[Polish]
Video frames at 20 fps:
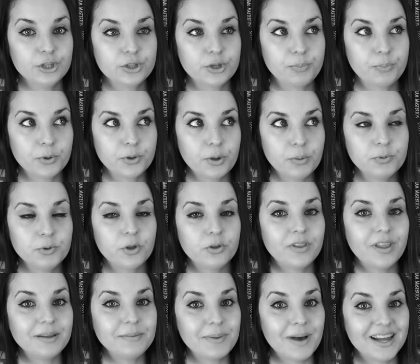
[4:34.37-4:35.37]
To podobno
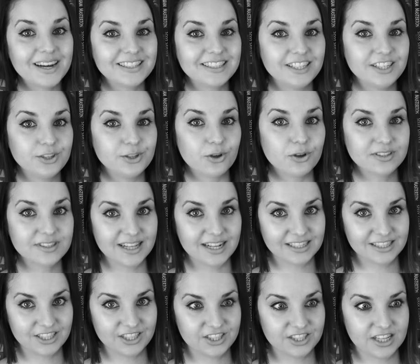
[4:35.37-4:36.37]
najbardziej
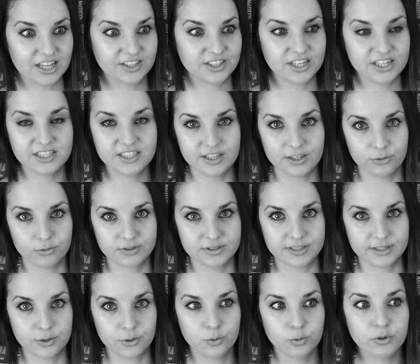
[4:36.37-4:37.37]
nostalgiczna część tego
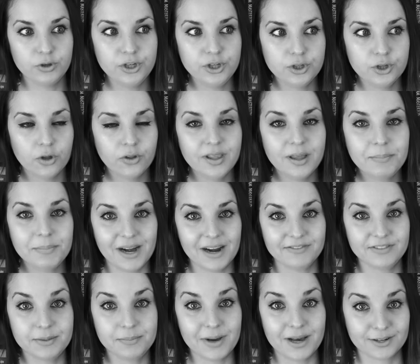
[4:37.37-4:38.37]
cyklu i to
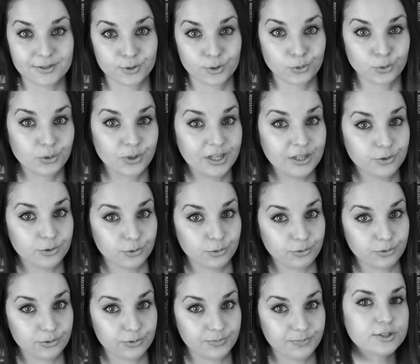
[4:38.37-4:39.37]
naprawdę bardzo tutaj czuć.
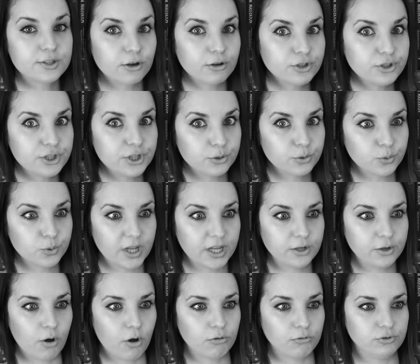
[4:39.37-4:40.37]
Coś się tutaj
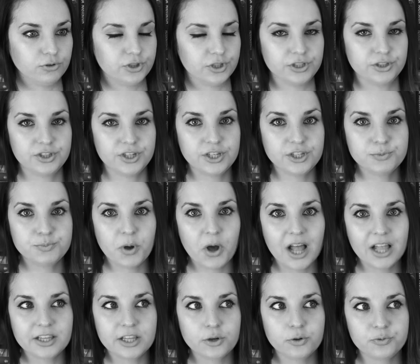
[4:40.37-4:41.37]
kończy, część
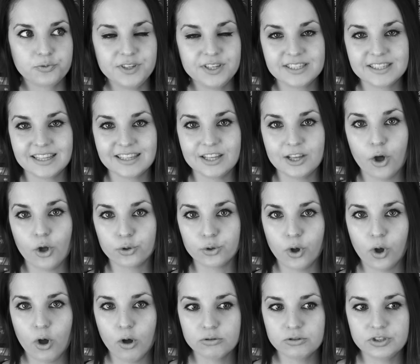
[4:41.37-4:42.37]
bohaterów niestety
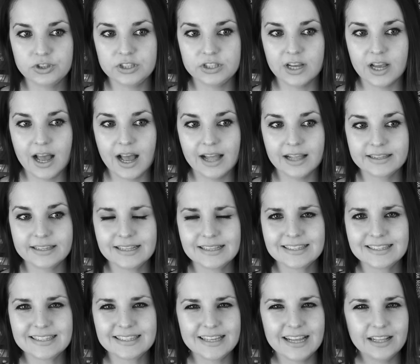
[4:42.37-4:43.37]
odchodzi, a
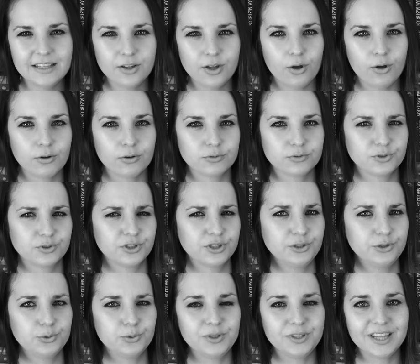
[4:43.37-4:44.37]
ten sen o
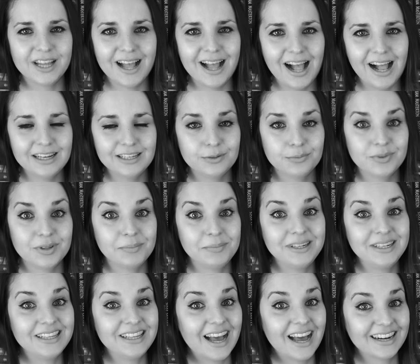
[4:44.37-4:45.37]
życiu idealnym na
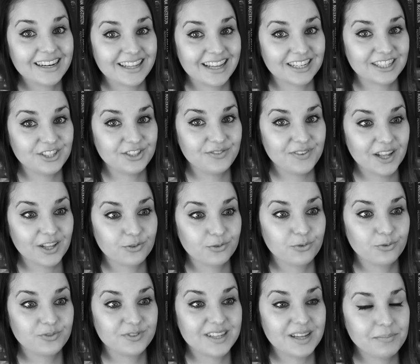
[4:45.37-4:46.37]
miliardach
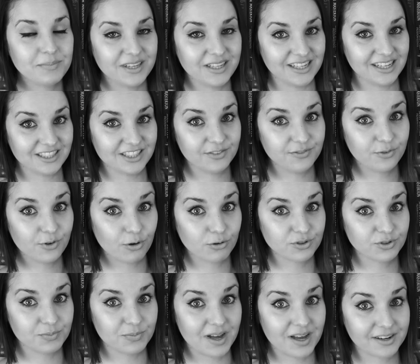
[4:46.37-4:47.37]
światów zamienia się w
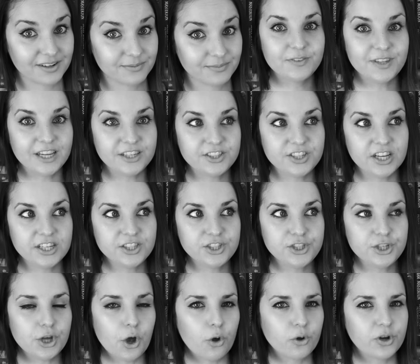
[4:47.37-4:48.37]
koszmar. W tej
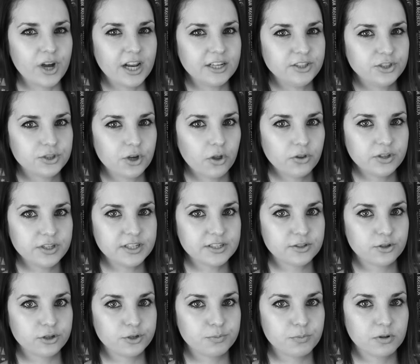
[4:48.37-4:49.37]
części ograniczenia ograniczony jest
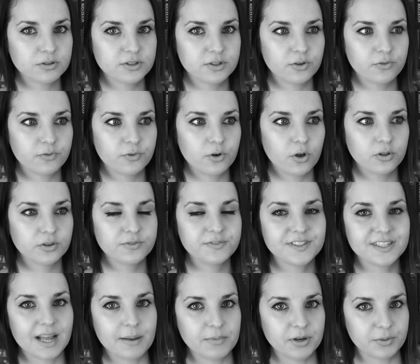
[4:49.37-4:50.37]
dość mocno wgląd
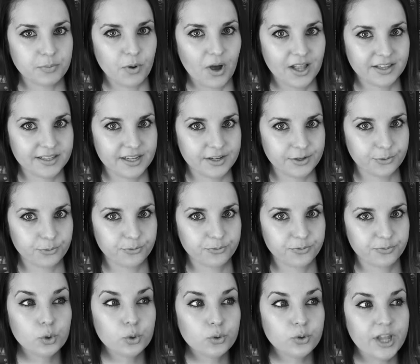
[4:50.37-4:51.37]
w samych bohaterów.
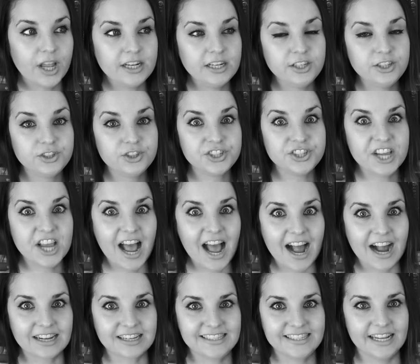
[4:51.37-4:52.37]
Tutaj liczy się
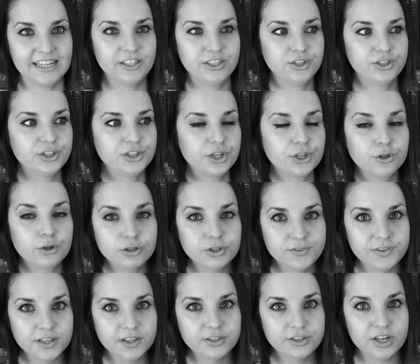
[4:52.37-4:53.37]
akcja, liczy się
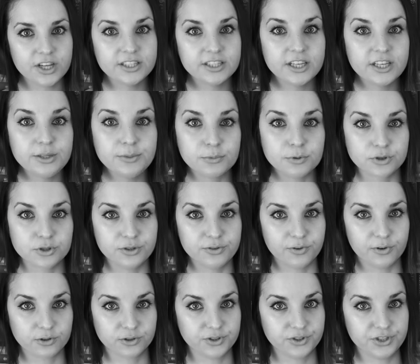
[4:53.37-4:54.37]
doświadczenie i
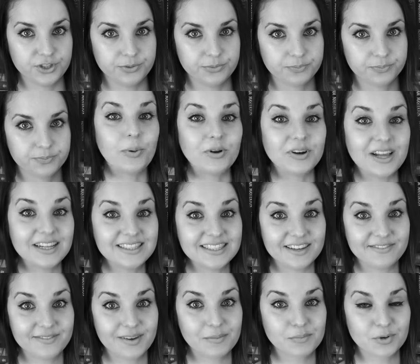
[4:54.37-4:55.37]
możliwości.
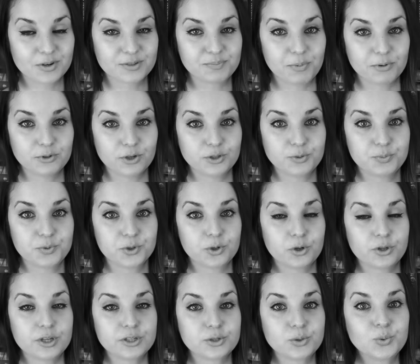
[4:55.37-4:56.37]
Polecam Wam rozpocząć
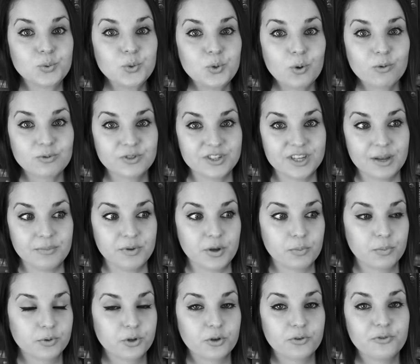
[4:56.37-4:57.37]
przygodę z Długą
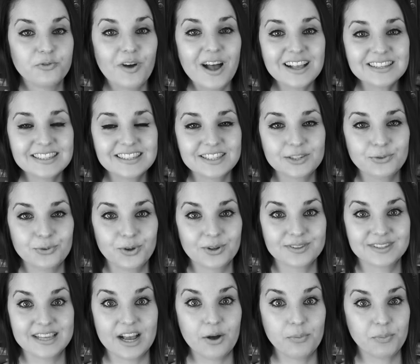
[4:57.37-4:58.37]
Ziemią, bo to
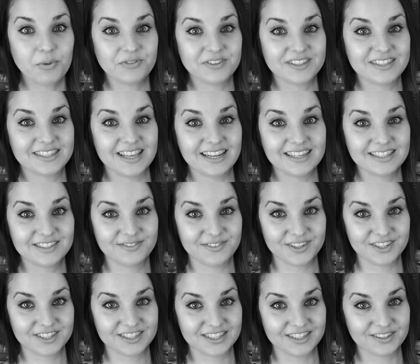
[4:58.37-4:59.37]
fascynująca opowieść science
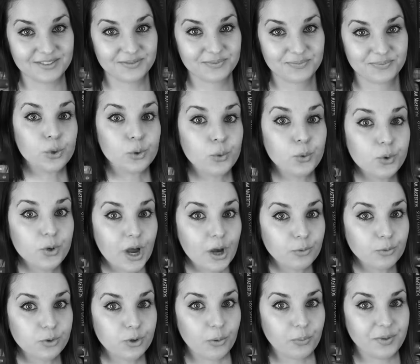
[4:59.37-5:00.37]
fiction. Długa
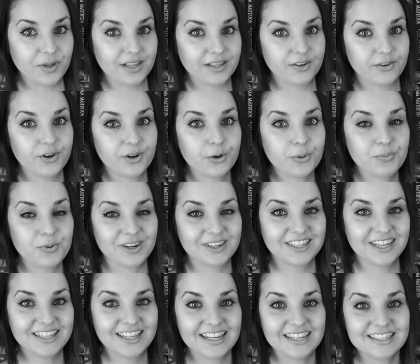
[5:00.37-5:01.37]
utopia Terego
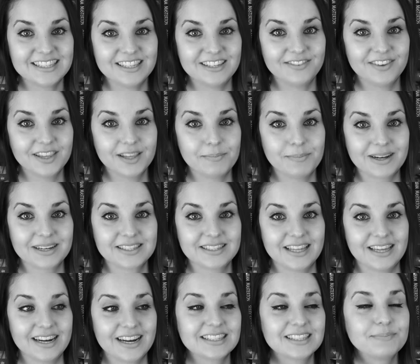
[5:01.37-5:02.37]
Pratchetta i Stevena
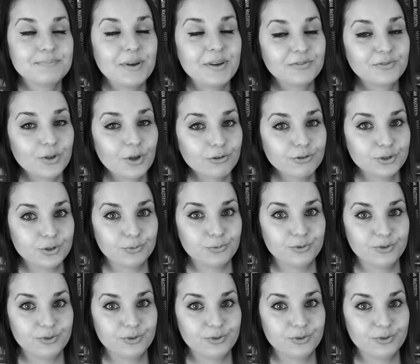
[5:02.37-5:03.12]
Baxtera z pewnością